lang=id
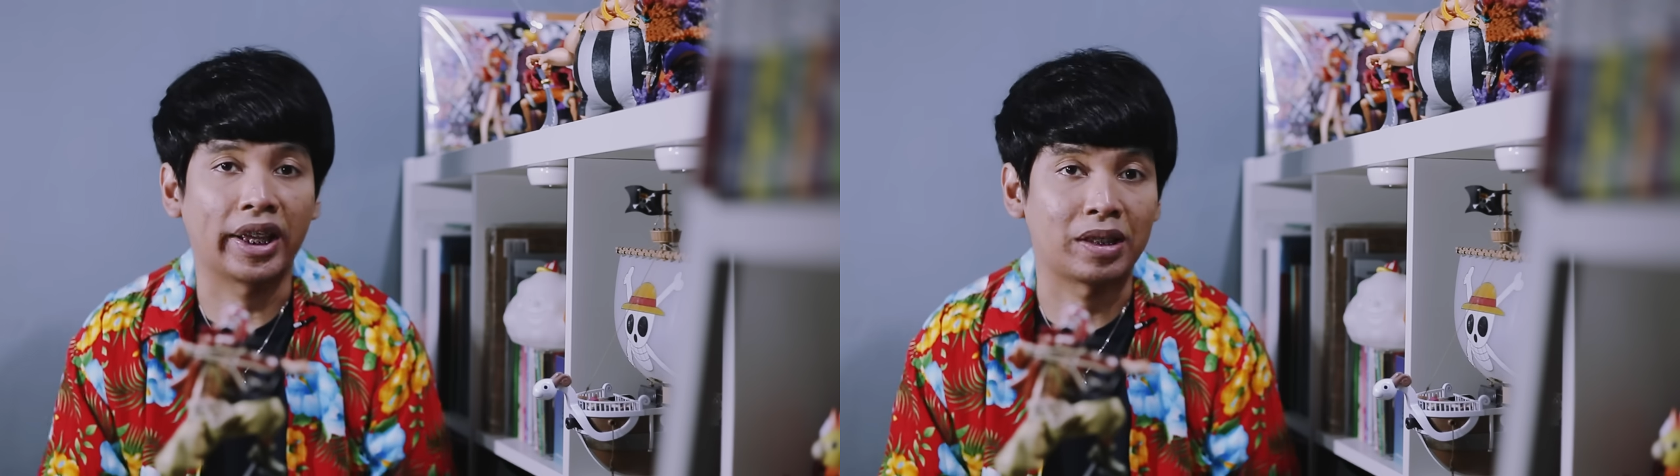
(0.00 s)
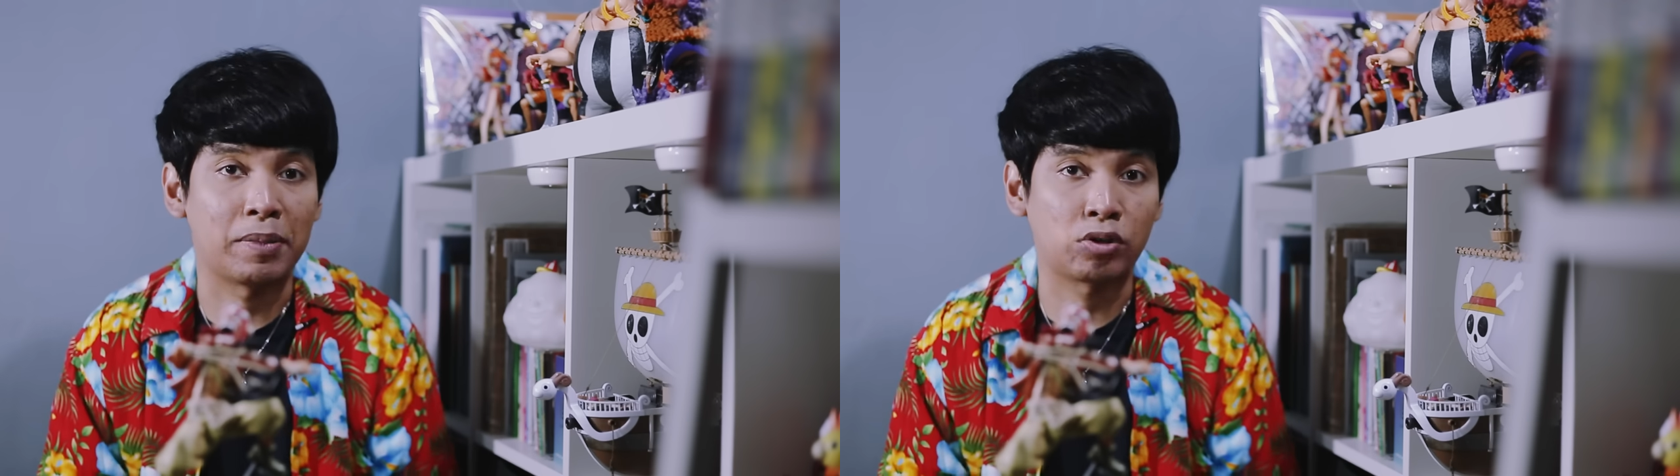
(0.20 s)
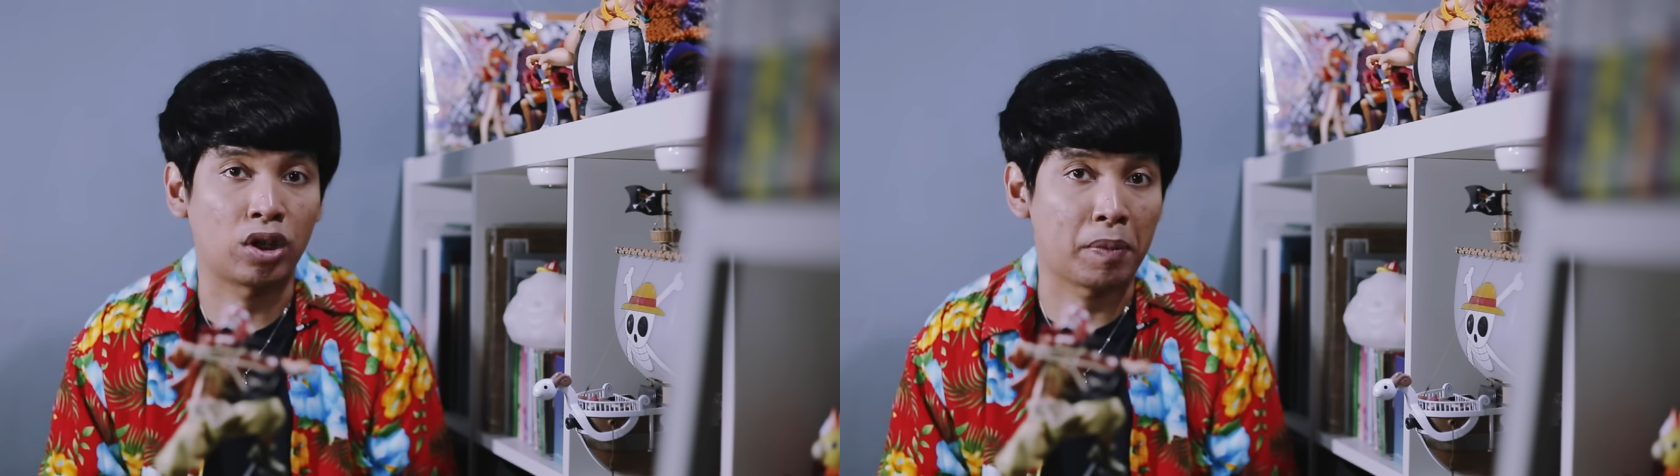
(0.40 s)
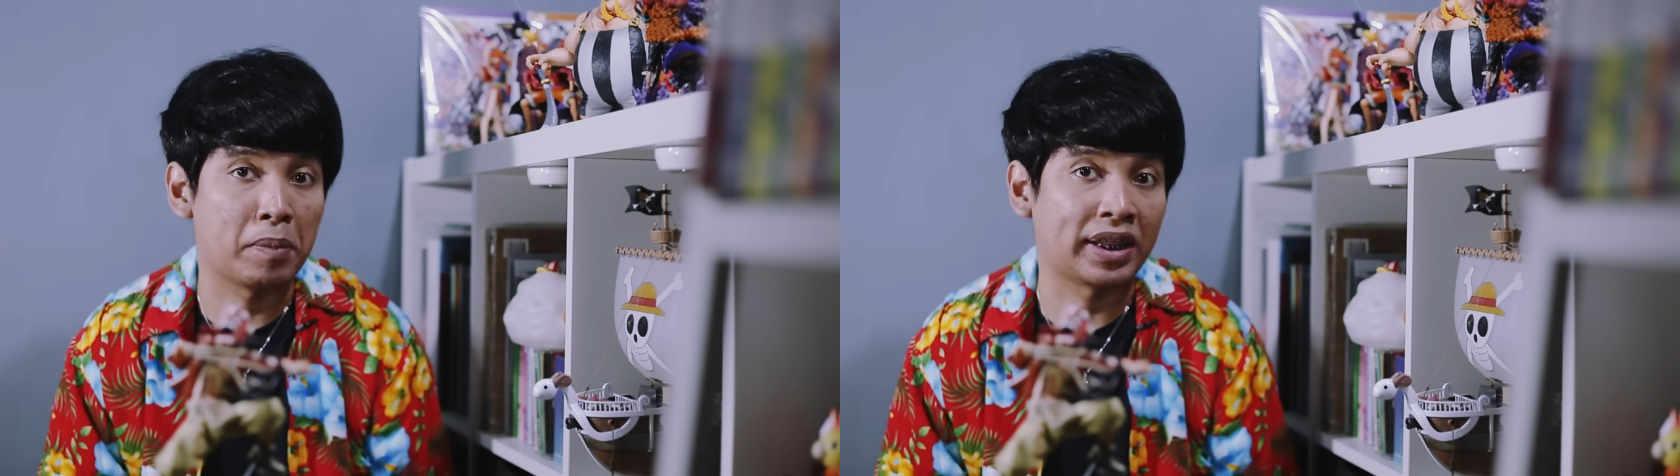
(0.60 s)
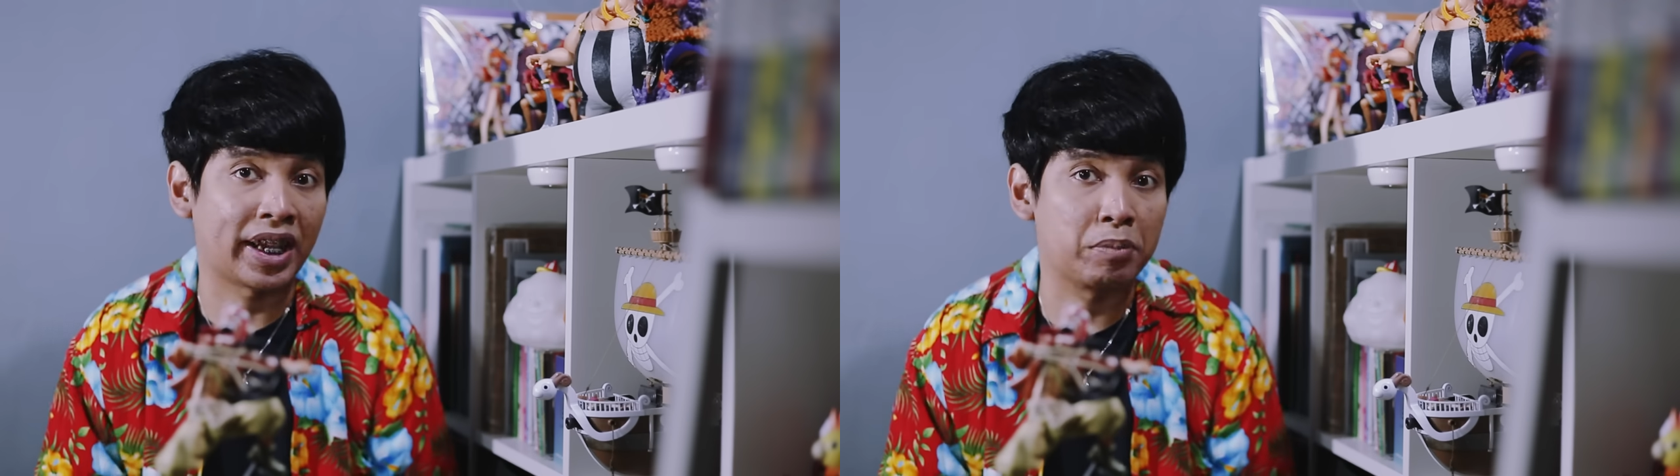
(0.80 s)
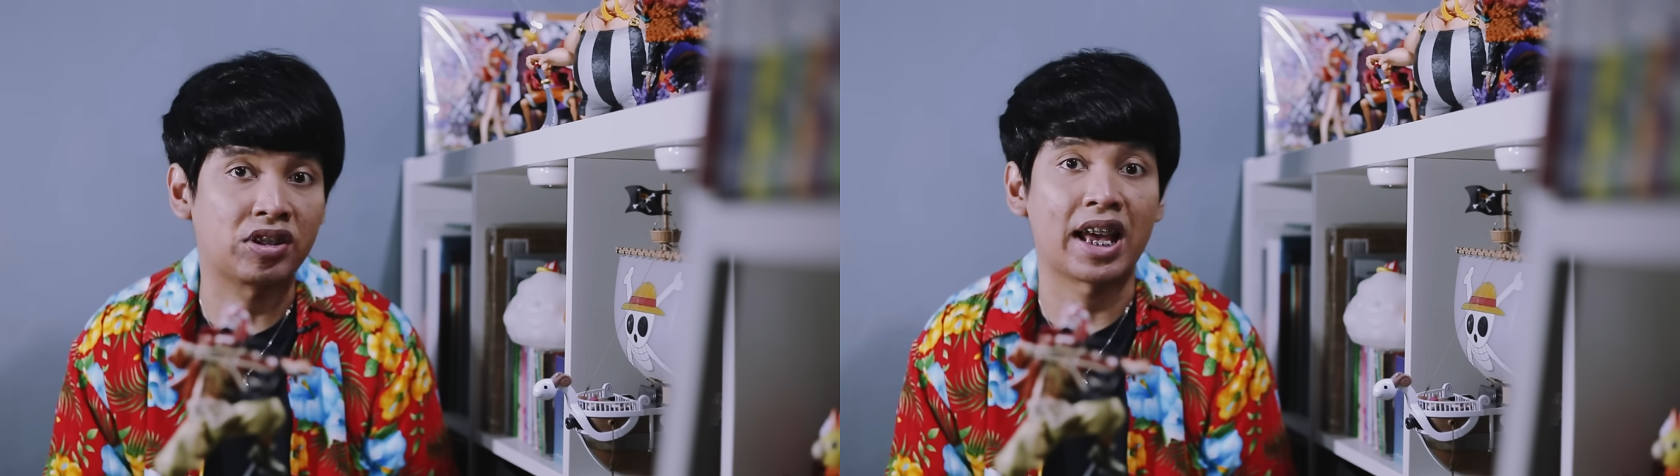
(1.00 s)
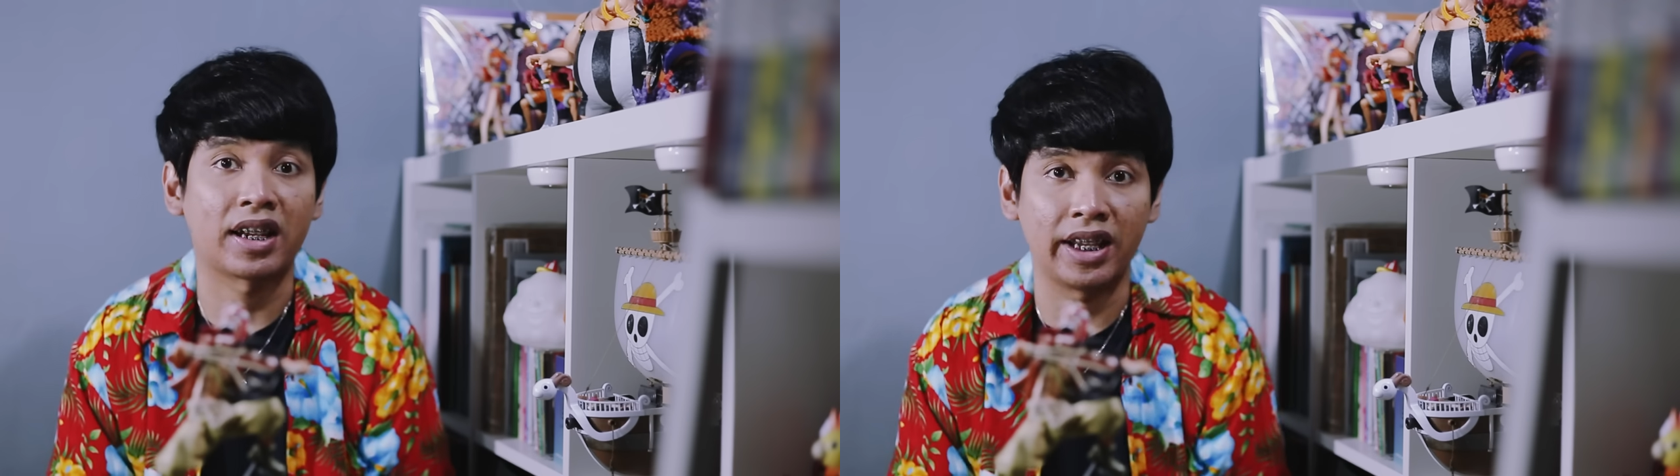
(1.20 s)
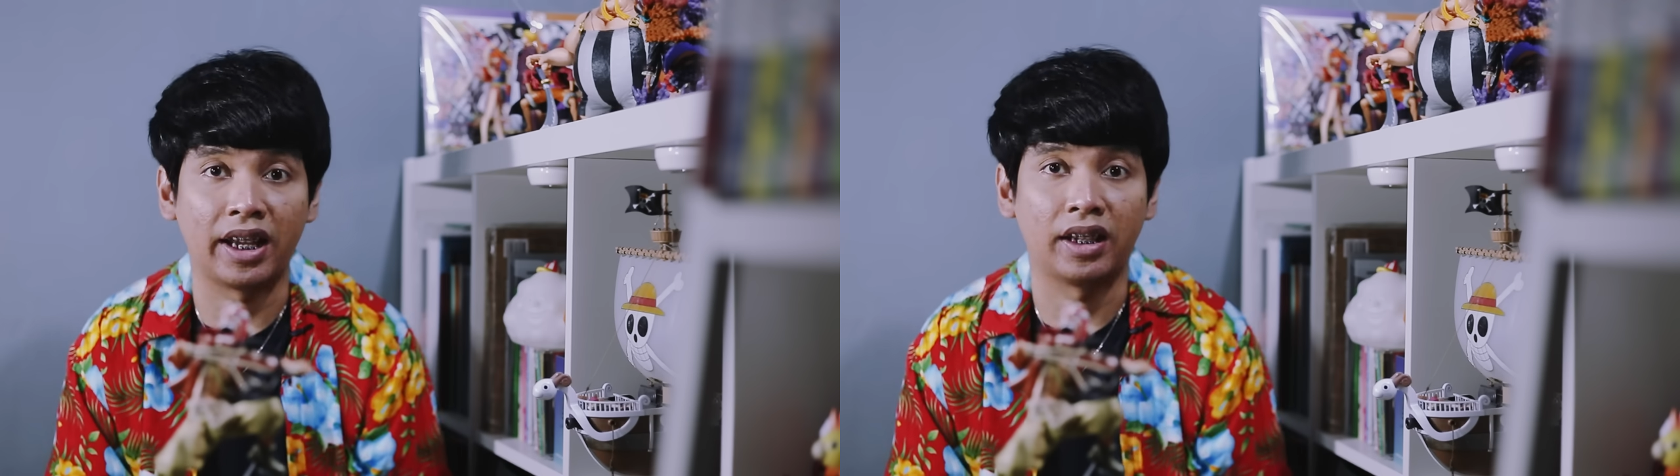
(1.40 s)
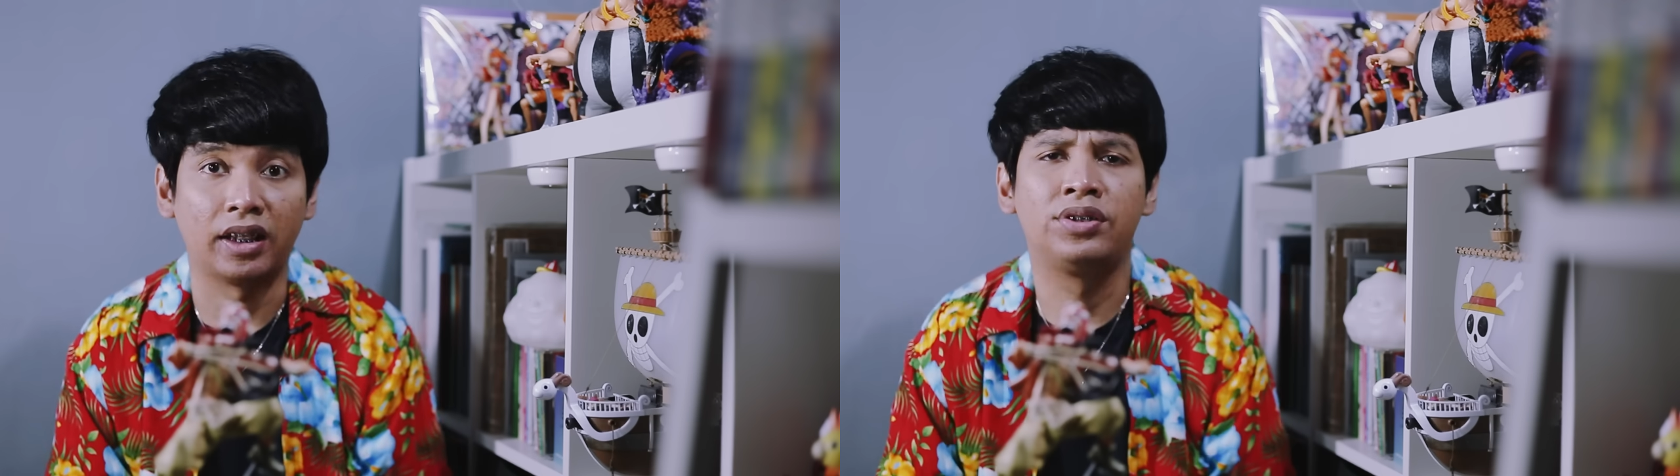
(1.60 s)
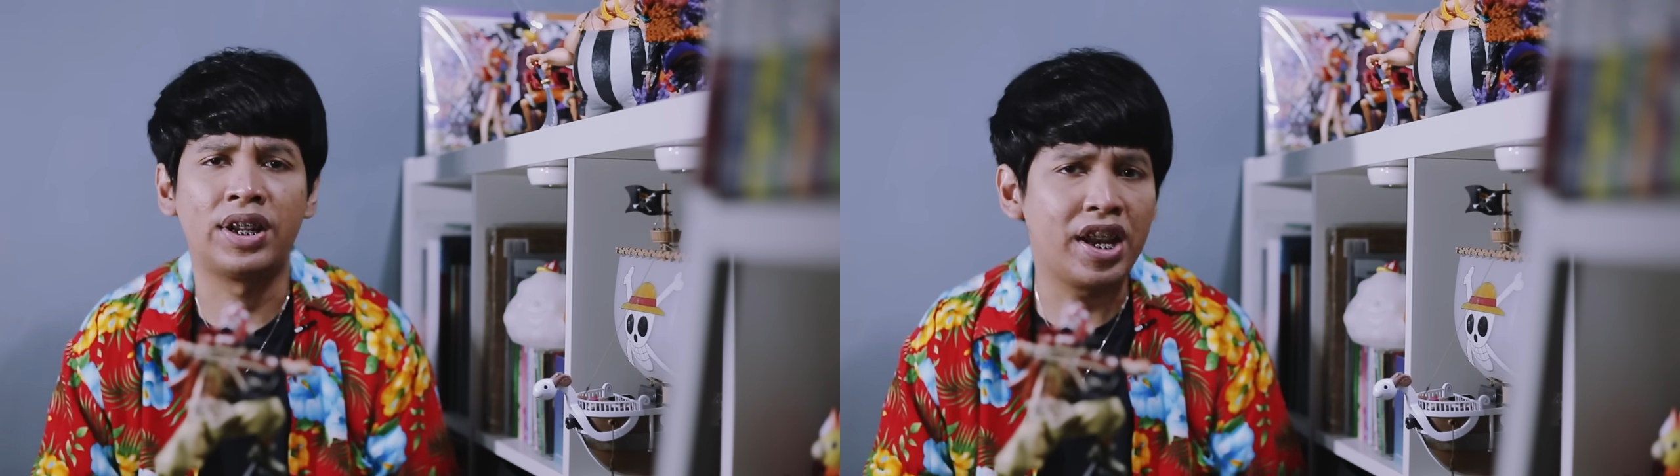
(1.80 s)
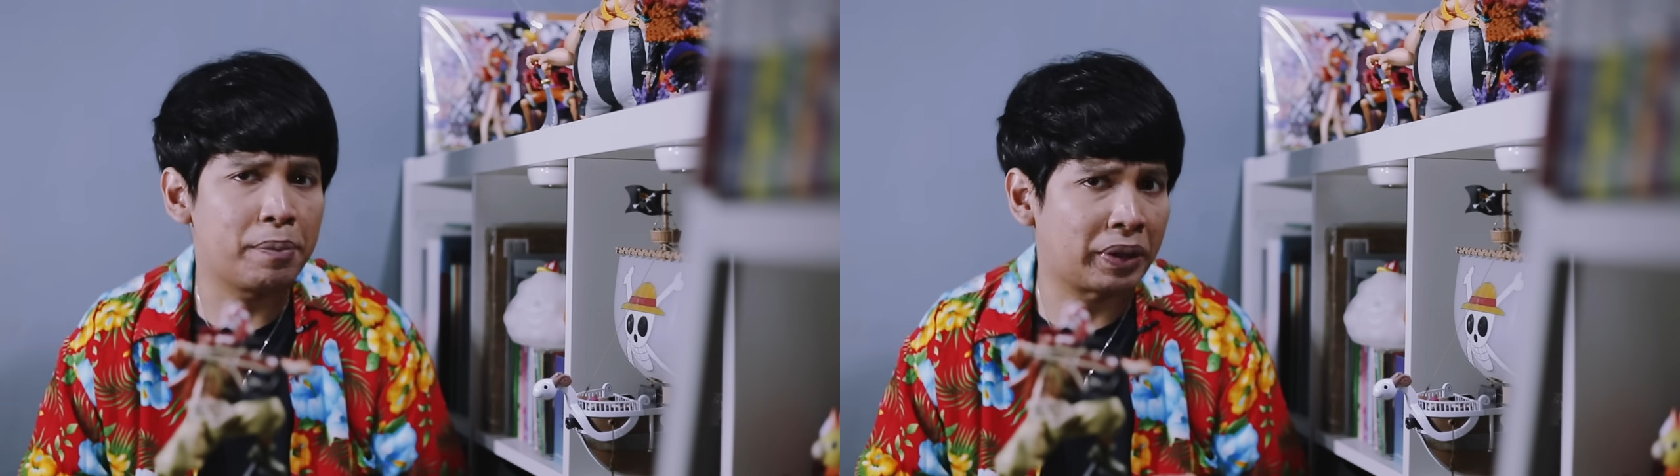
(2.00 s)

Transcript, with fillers: okay, kita masuk ke pembantaian besarnya. Jadi di